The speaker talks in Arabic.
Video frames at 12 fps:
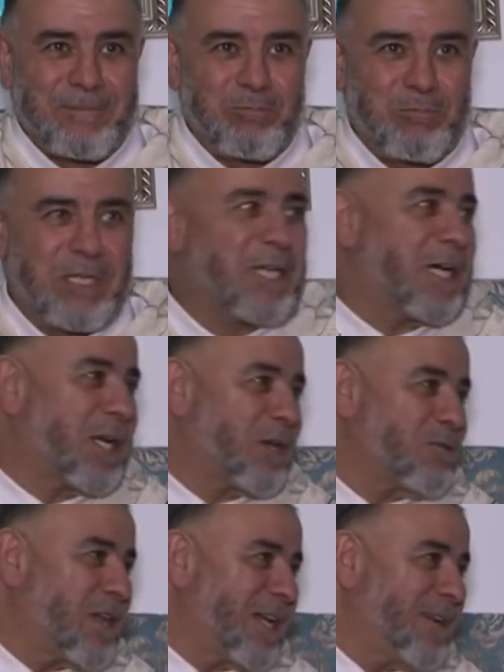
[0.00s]
من اللي
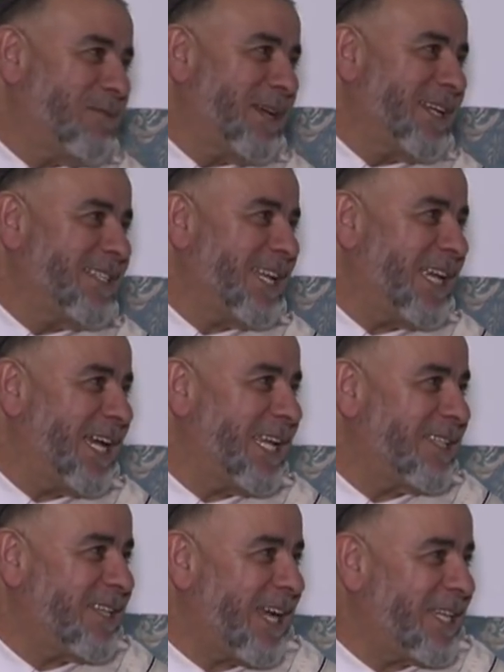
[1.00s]
خرجوا ذاك البيان ديال
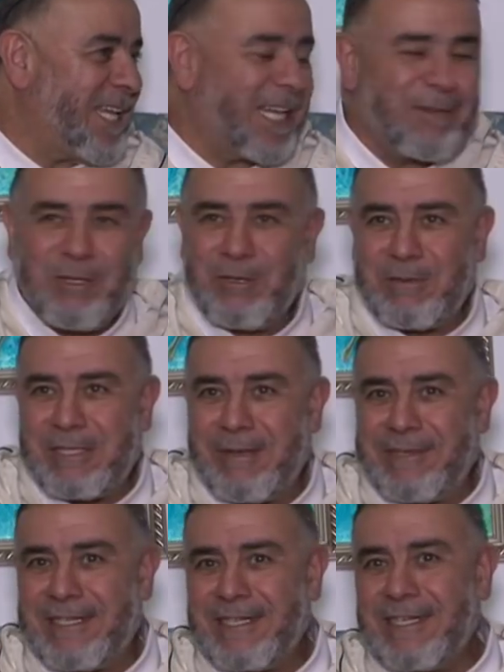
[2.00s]
الاتحاد العالمي للعلماء
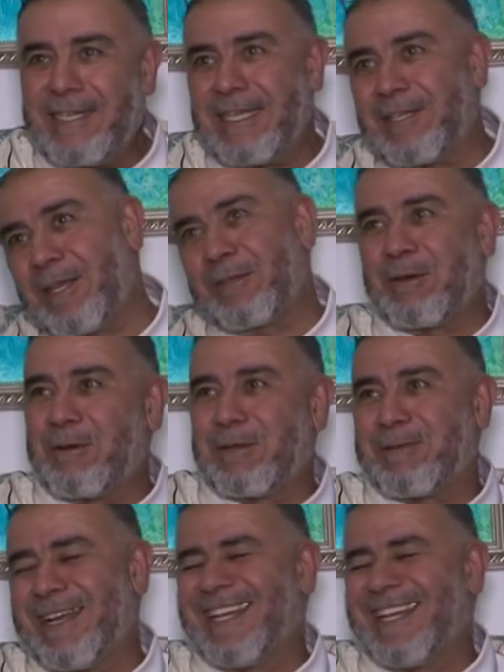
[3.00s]
المسلمين يدور لك